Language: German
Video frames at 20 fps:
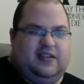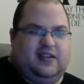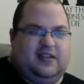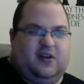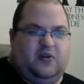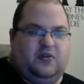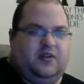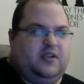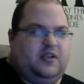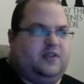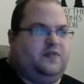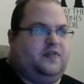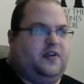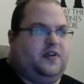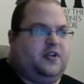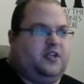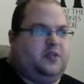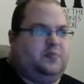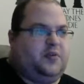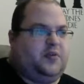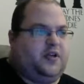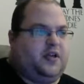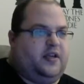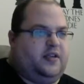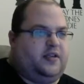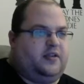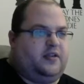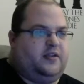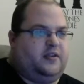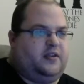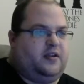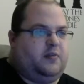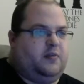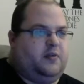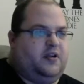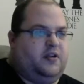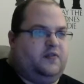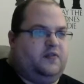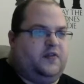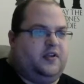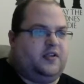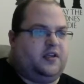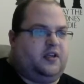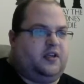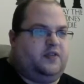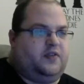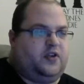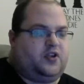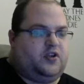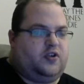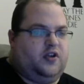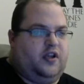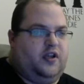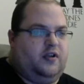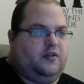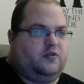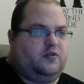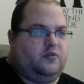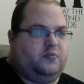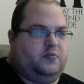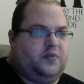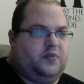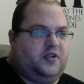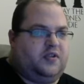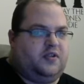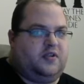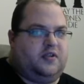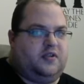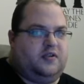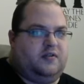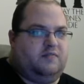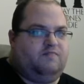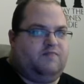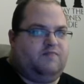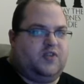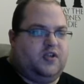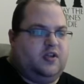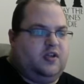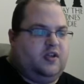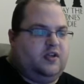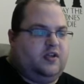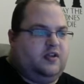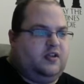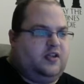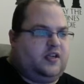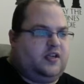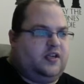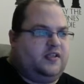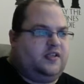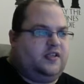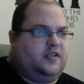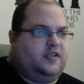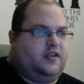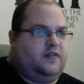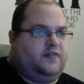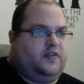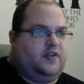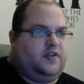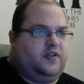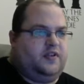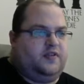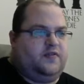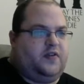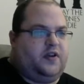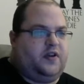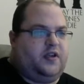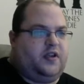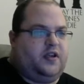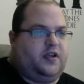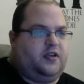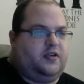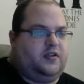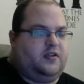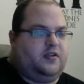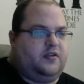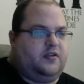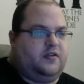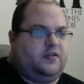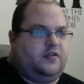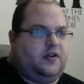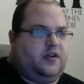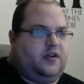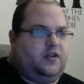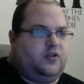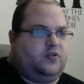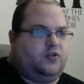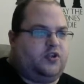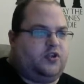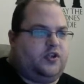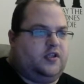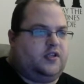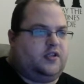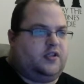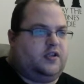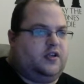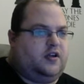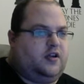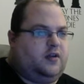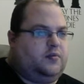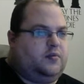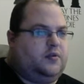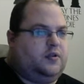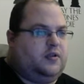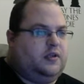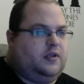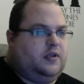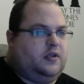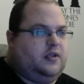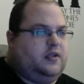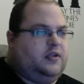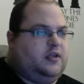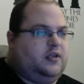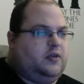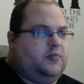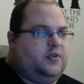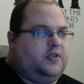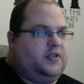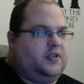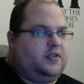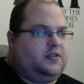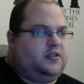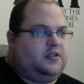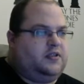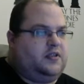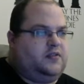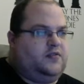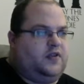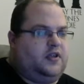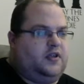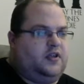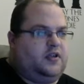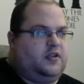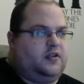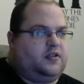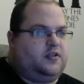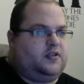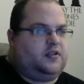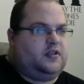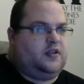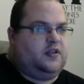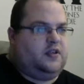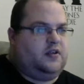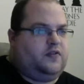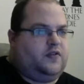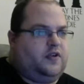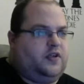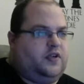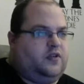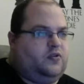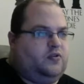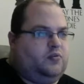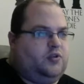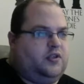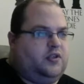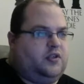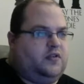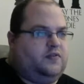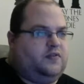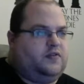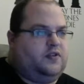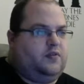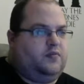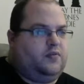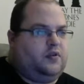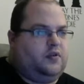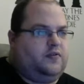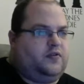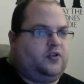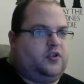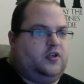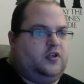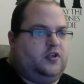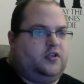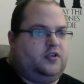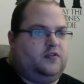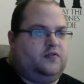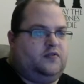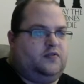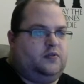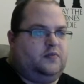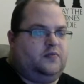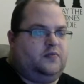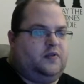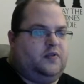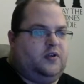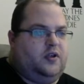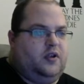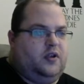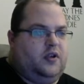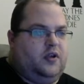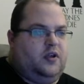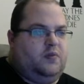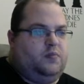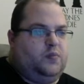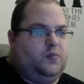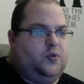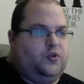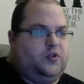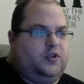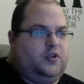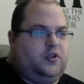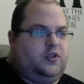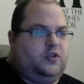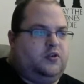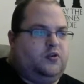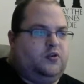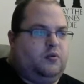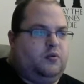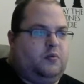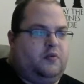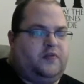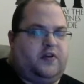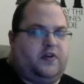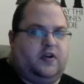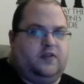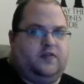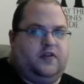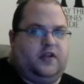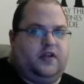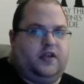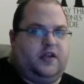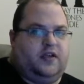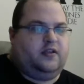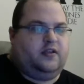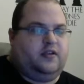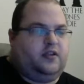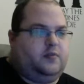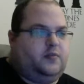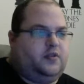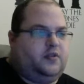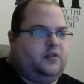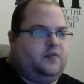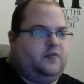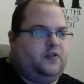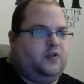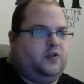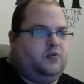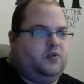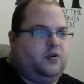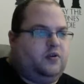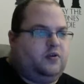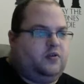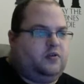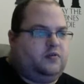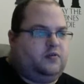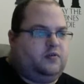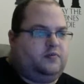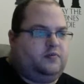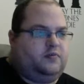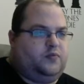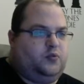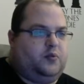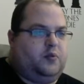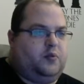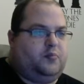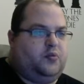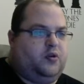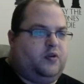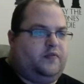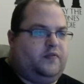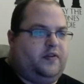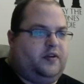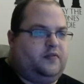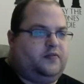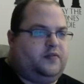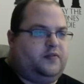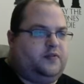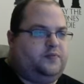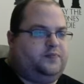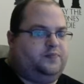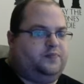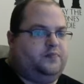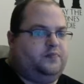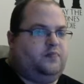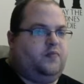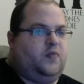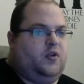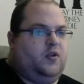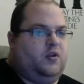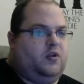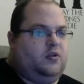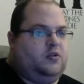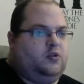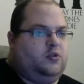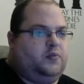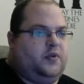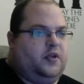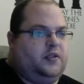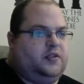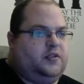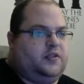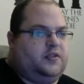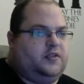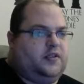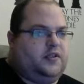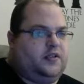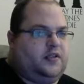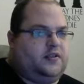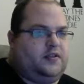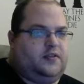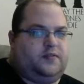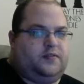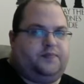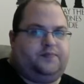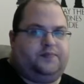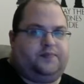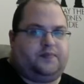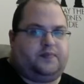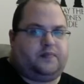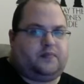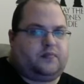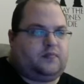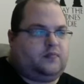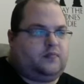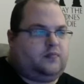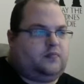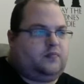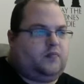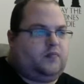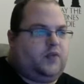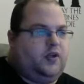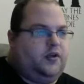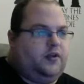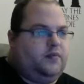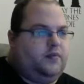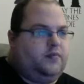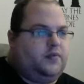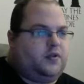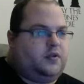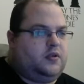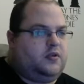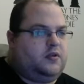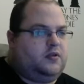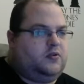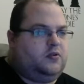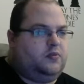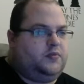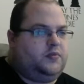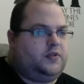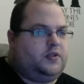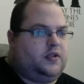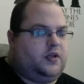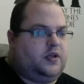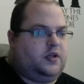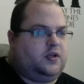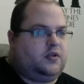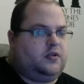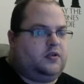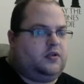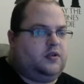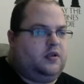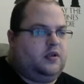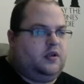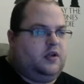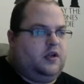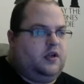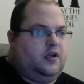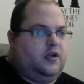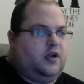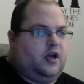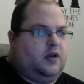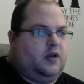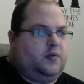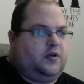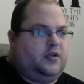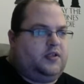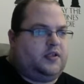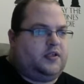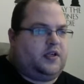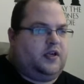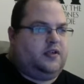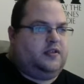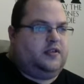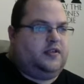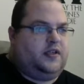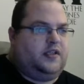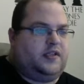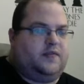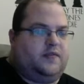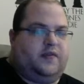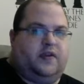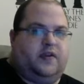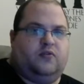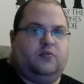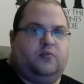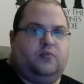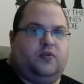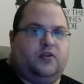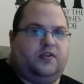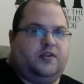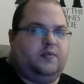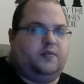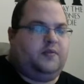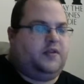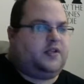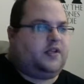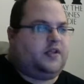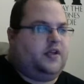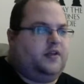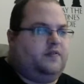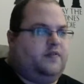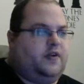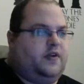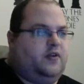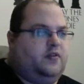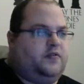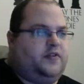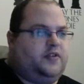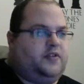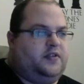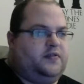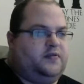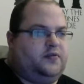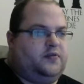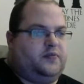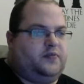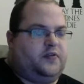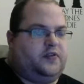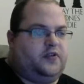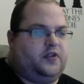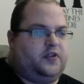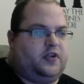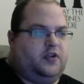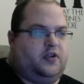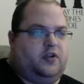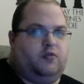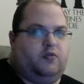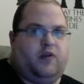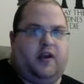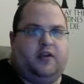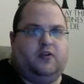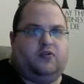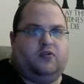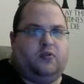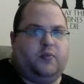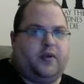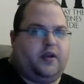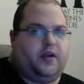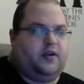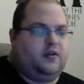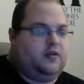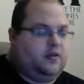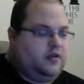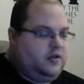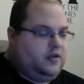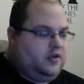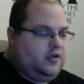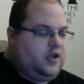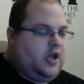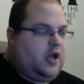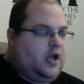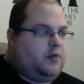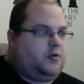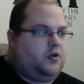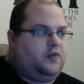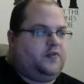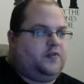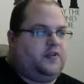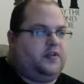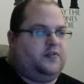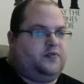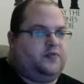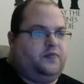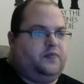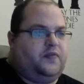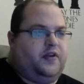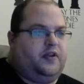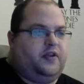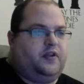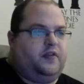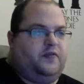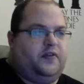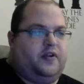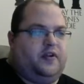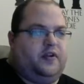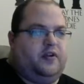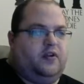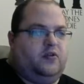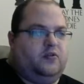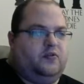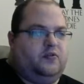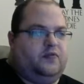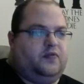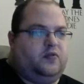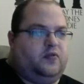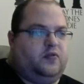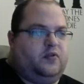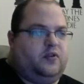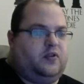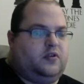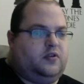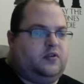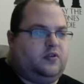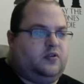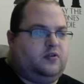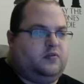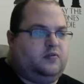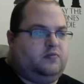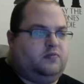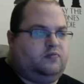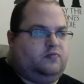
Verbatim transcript: auch nicht wirklich berechnet. Aber wie gesagt, ich war schon eh so ein bisschen nicht ganz sicher, wie ich diese Variante einzuschätzen habe. Aber das ist jetzt wirklich interessant, weil nach Turm schlägt F7, Läufer schlägt D5, muss ich den Turm auf A8 wieder indem ich eine Figur ähm, über Bord werfe. Springer C6 nimmt Turm C8. Aber ich kann den zweiten Turm trotzdem nicht retten, weil Läufer D5, also ich kann ja nur einen Turm retten, aber Läufer D5 hängt dann wieder in der Luft und äh,